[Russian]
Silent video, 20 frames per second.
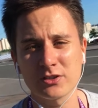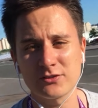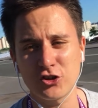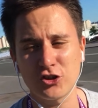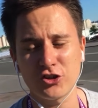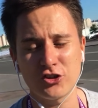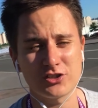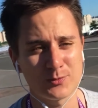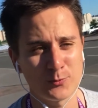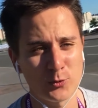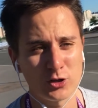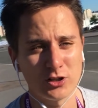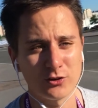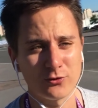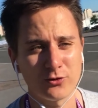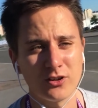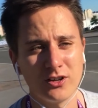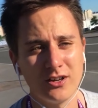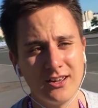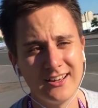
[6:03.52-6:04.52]
Смолов
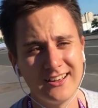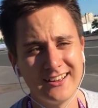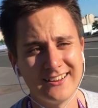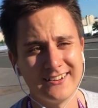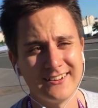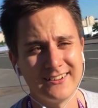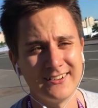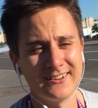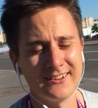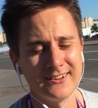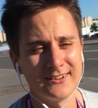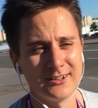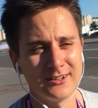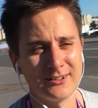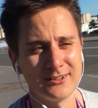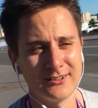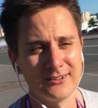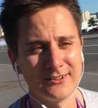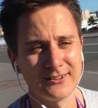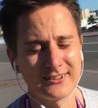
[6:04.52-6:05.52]

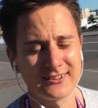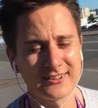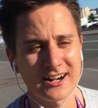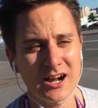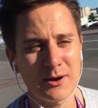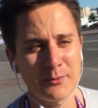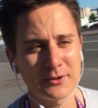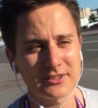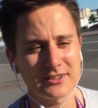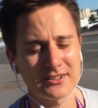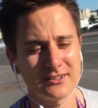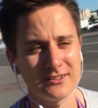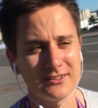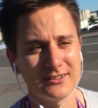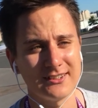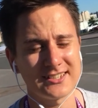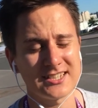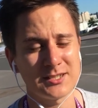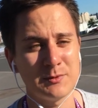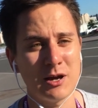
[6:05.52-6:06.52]
э, грамотно
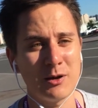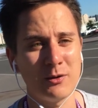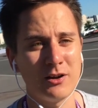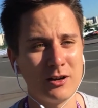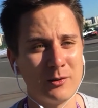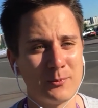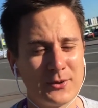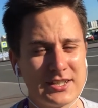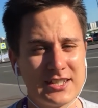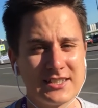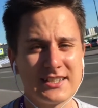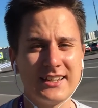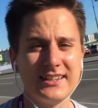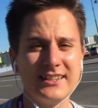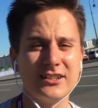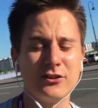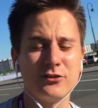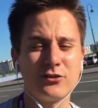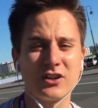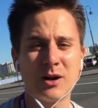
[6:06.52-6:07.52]
себя э,
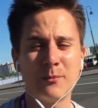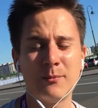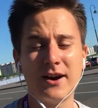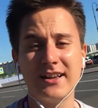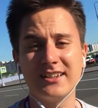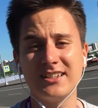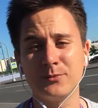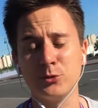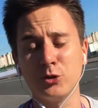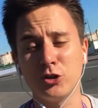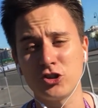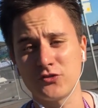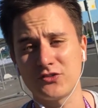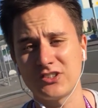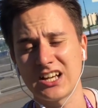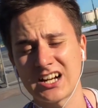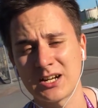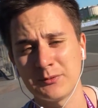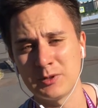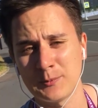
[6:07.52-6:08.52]
позиционировать в команде, будучи
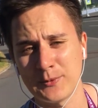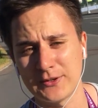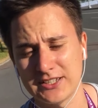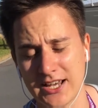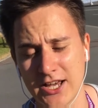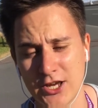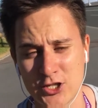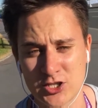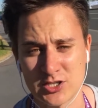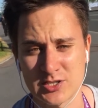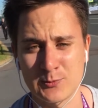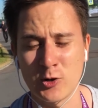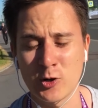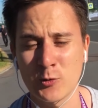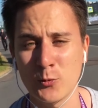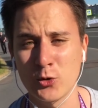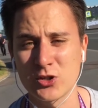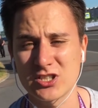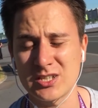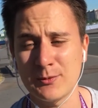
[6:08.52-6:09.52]
вторым нападающим? Смог
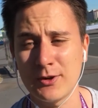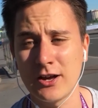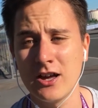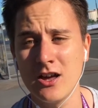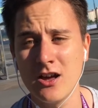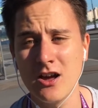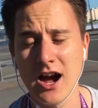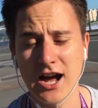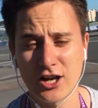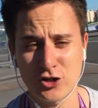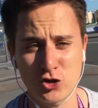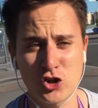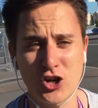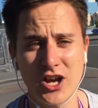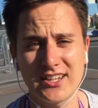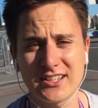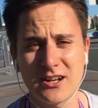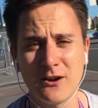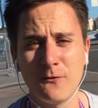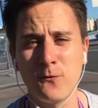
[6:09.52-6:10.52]
бы он себя
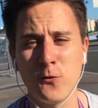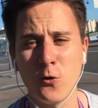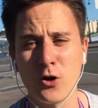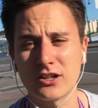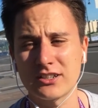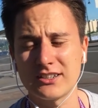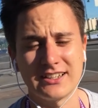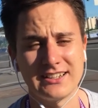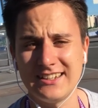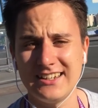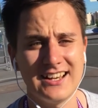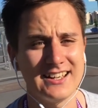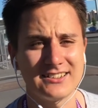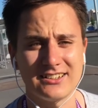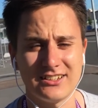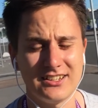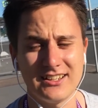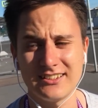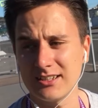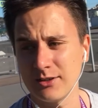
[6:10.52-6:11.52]
ощущать комфортно? Нет,
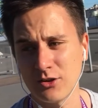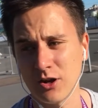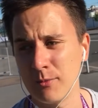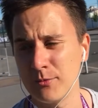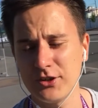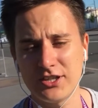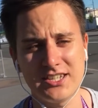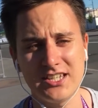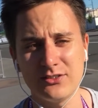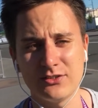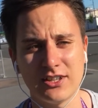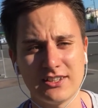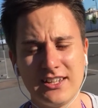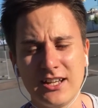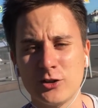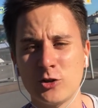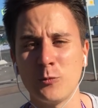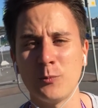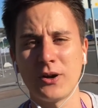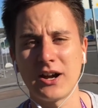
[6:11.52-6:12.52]
нет, а, объективно
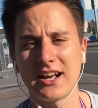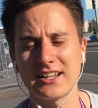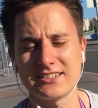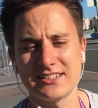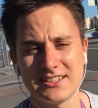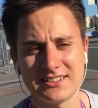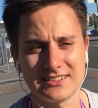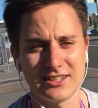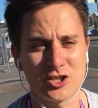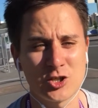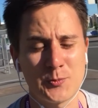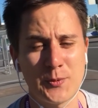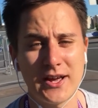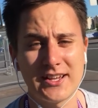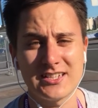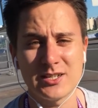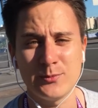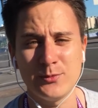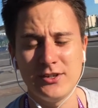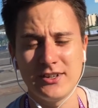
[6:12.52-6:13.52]
нет. Он показал это на
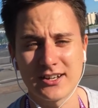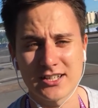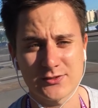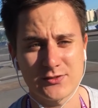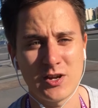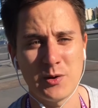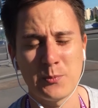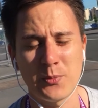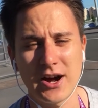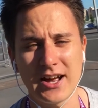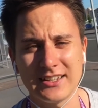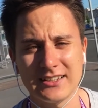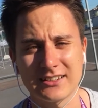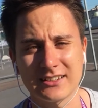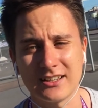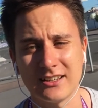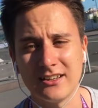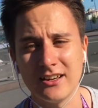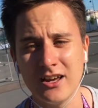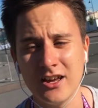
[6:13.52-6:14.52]
чемпионате мира своей
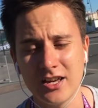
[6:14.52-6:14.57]
панинкой.